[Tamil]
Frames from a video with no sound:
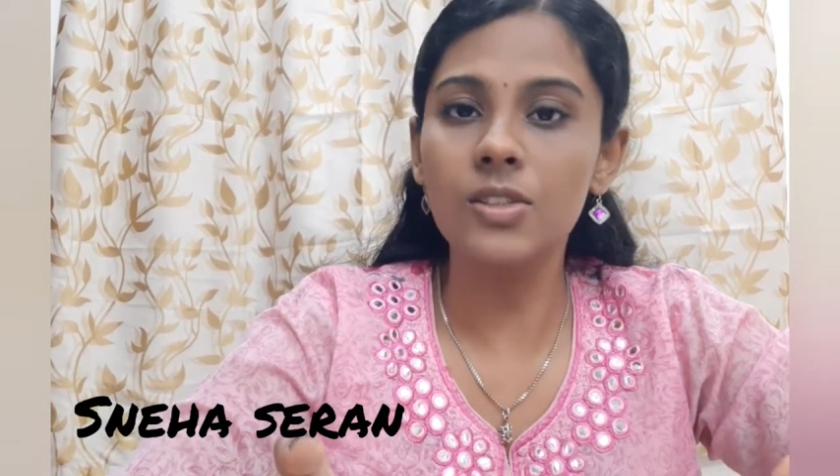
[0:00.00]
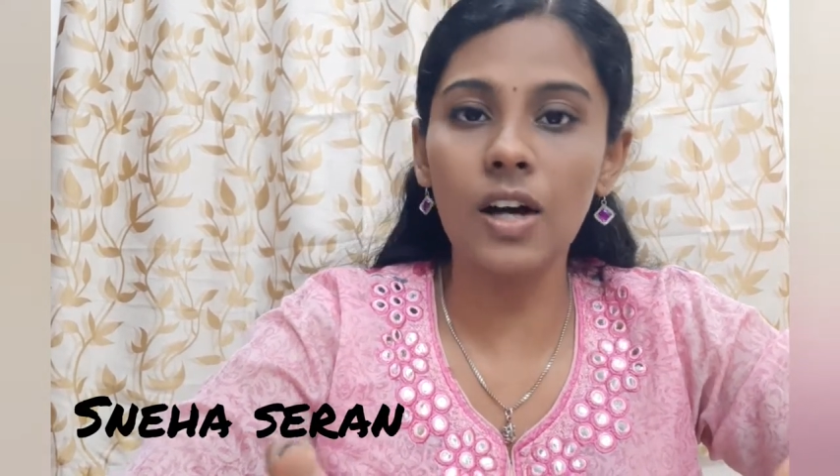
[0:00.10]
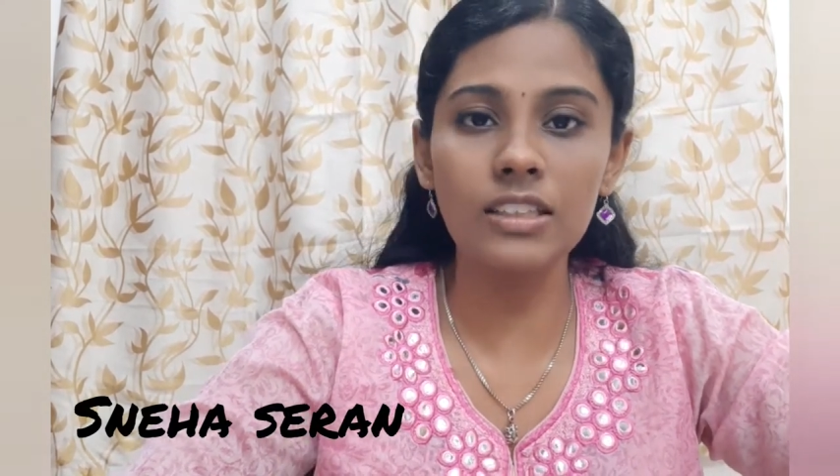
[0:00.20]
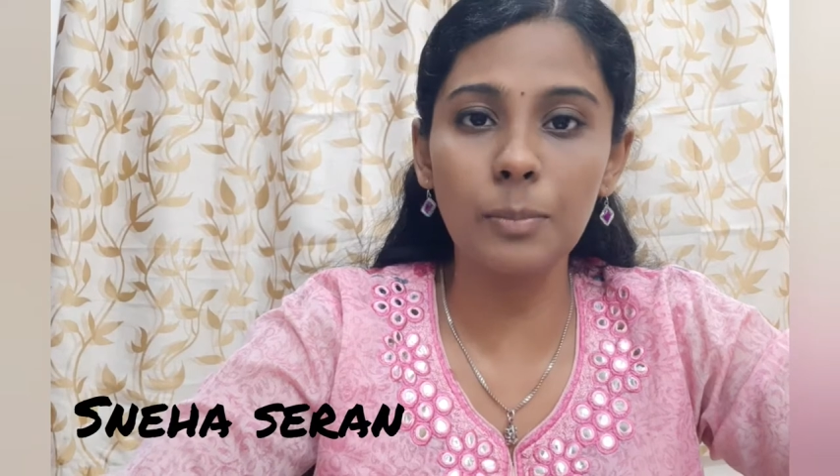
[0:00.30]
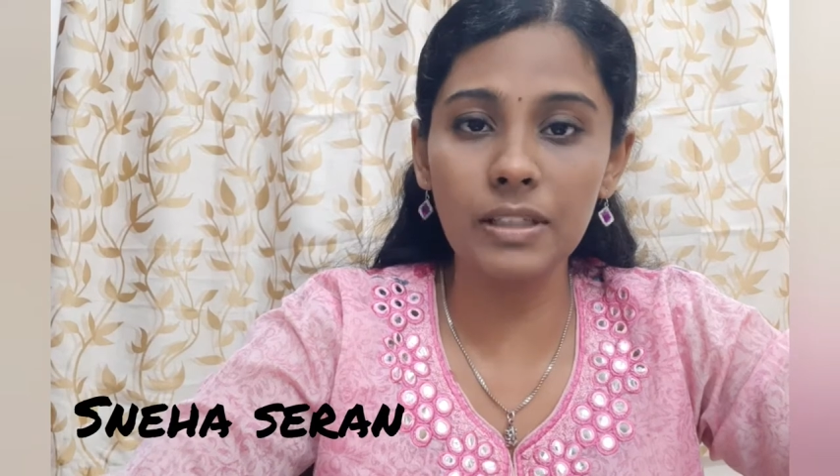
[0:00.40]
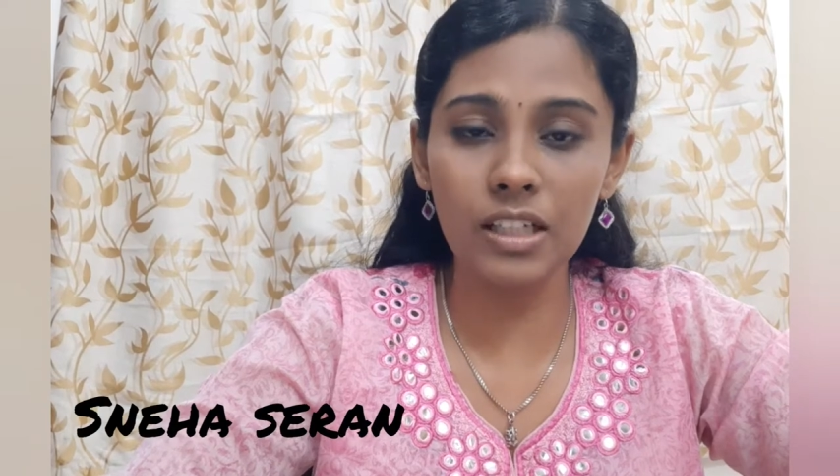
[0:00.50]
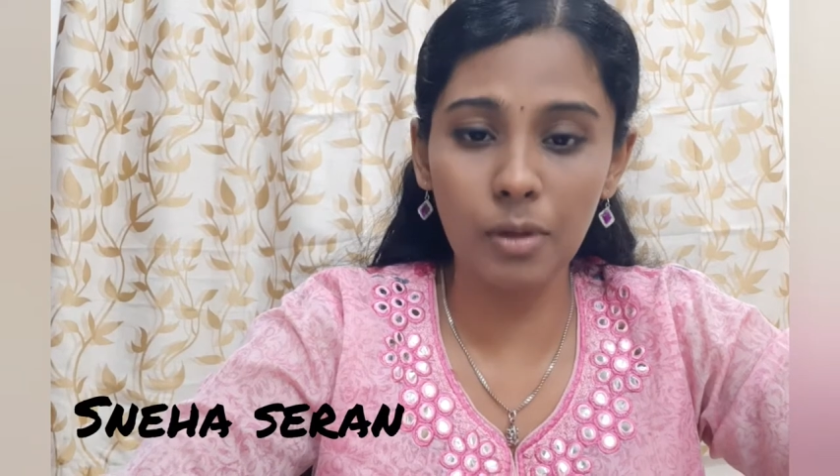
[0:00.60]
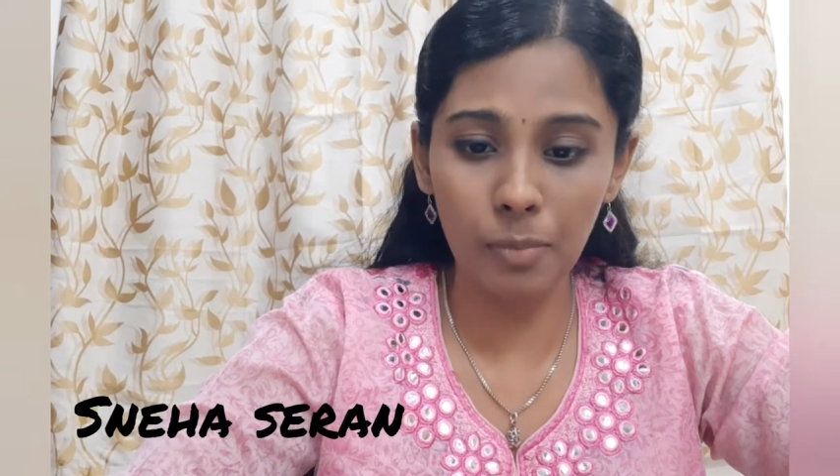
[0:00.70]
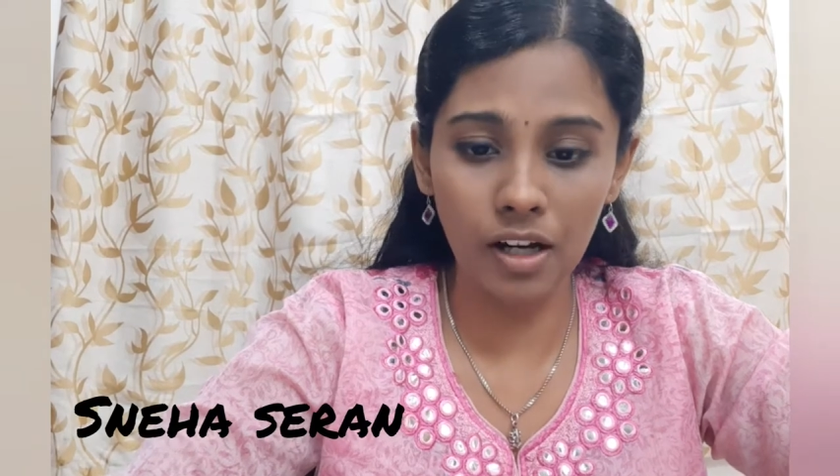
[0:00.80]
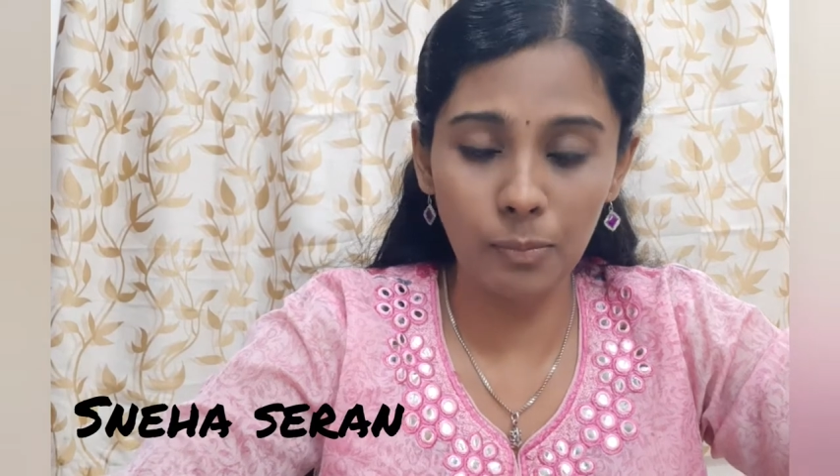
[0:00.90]
ஸோ அதை பற்றி
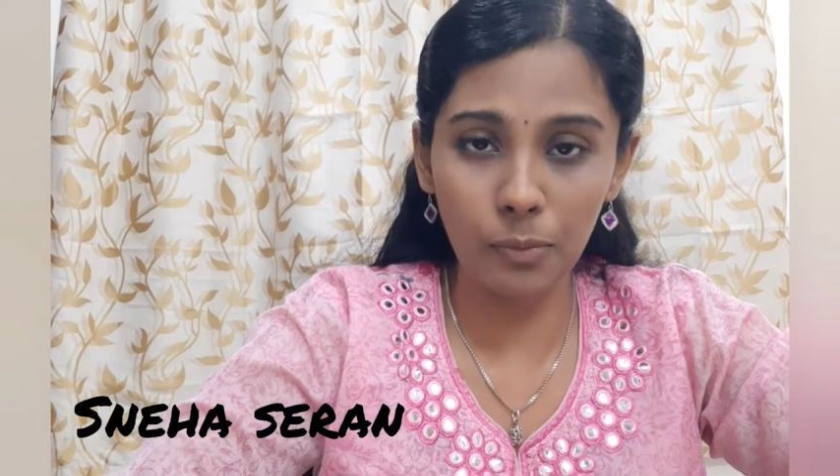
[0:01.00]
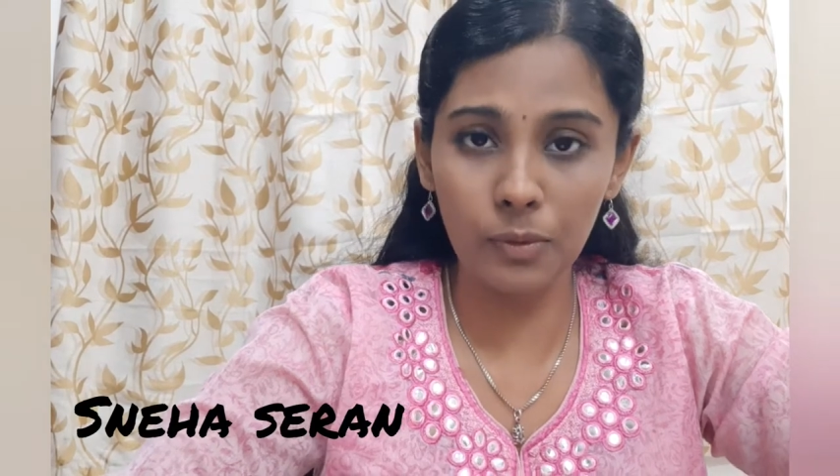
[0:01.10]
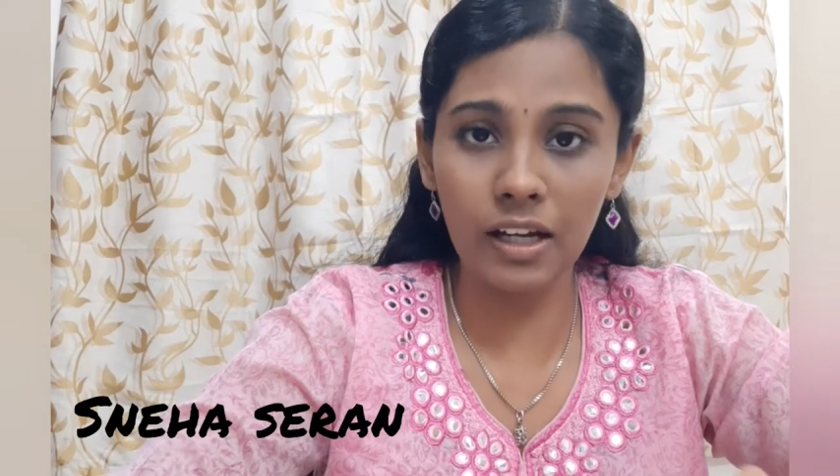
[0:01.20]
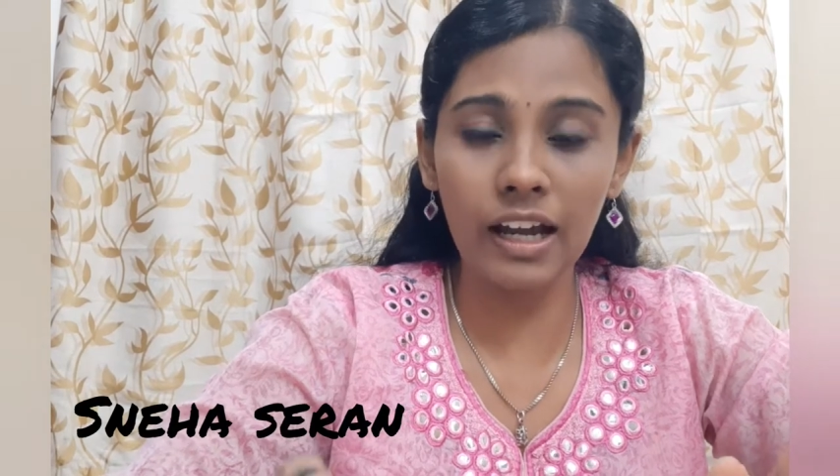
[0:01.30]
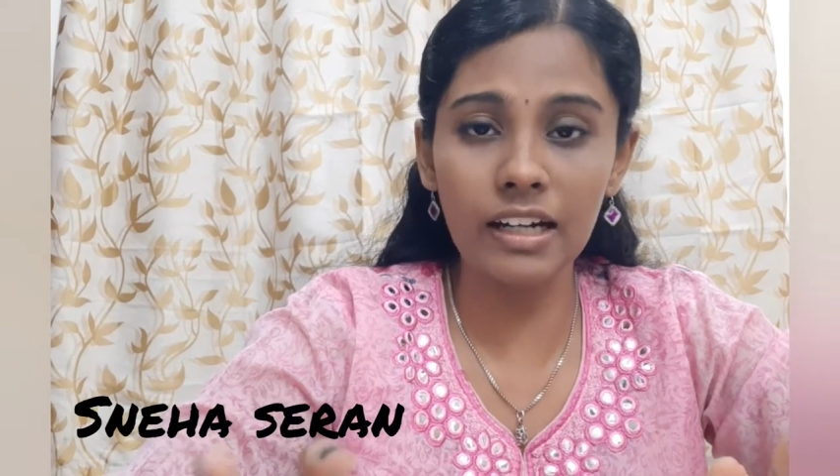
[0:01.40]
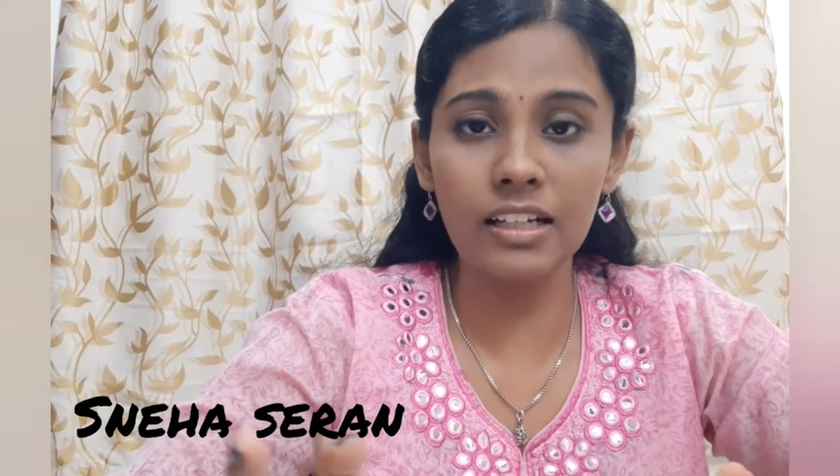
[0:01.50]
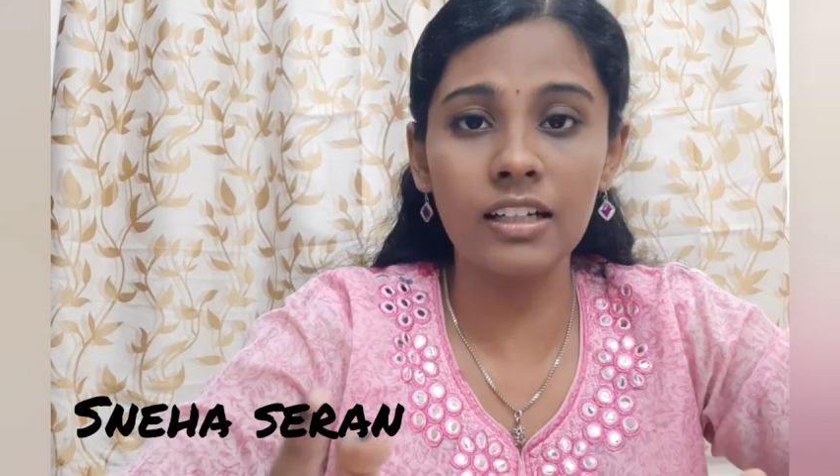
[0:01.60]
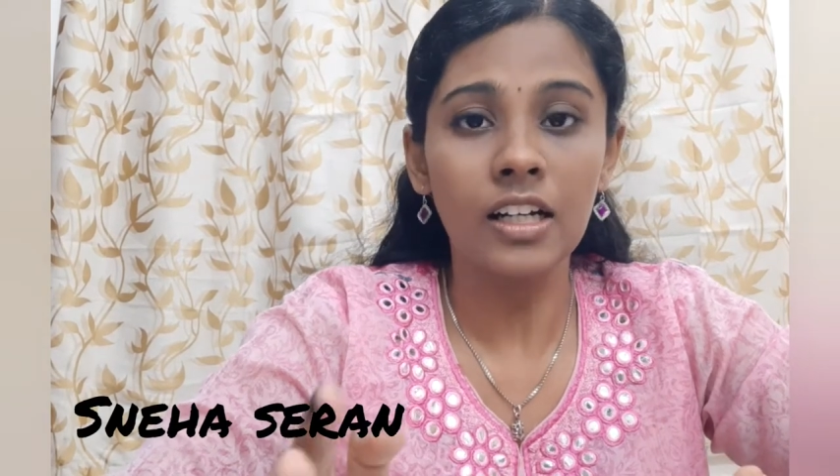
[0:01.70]
நம்ம பார்க்க போகிறோம் அண்டு